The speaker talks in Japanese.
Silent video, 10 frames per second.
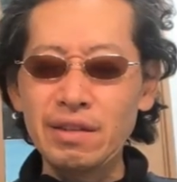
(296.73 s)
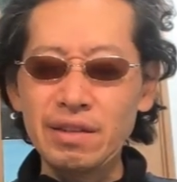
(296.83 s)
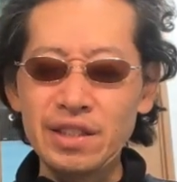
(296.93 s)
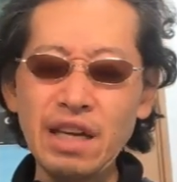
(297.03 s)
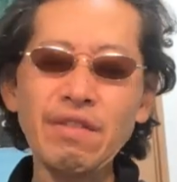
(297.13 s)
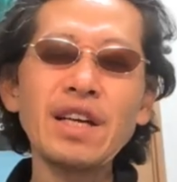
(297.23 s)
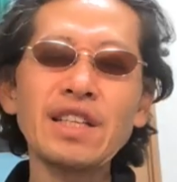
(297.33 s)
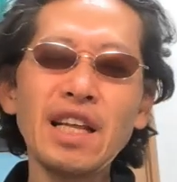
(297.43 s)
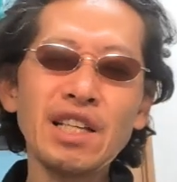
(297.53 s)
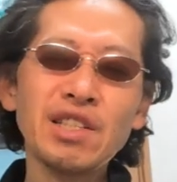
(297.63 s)
邪魔
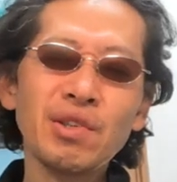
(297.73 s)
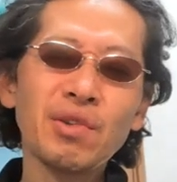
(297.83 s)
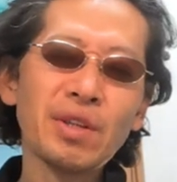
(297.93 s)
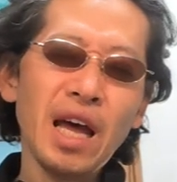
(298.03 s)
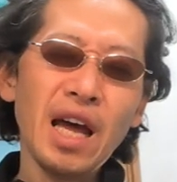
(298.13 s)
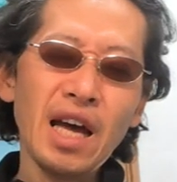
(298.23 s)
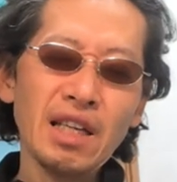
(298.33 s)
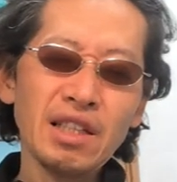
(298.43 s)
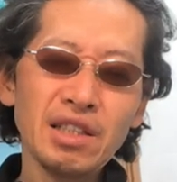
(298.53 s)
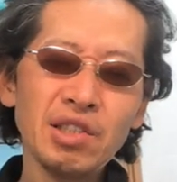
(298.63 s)
になりそう
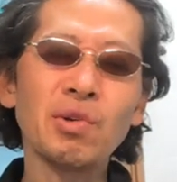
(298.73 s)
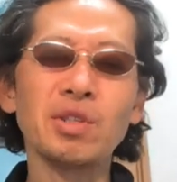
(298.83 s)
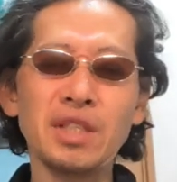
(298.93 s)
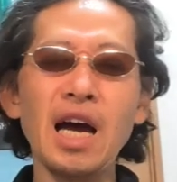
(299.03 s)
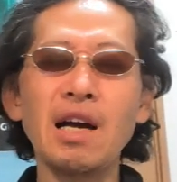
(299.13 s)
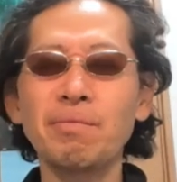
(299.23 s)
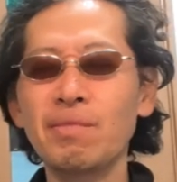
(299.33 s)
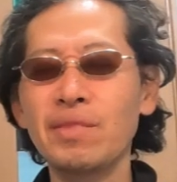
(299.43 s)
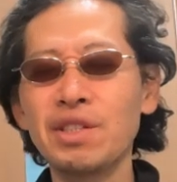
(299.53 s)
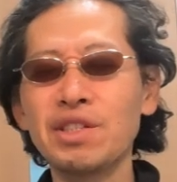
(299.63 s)
な人をさ、
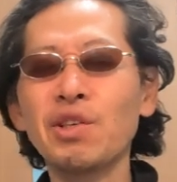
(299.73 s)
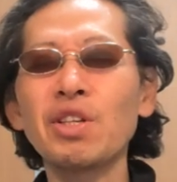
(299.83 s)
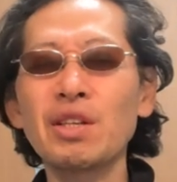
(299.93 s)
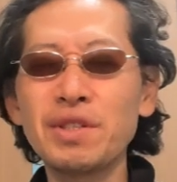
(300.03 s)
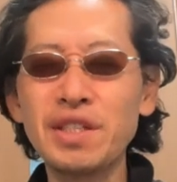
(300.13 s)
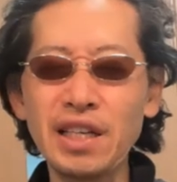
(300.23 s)
事故に見せ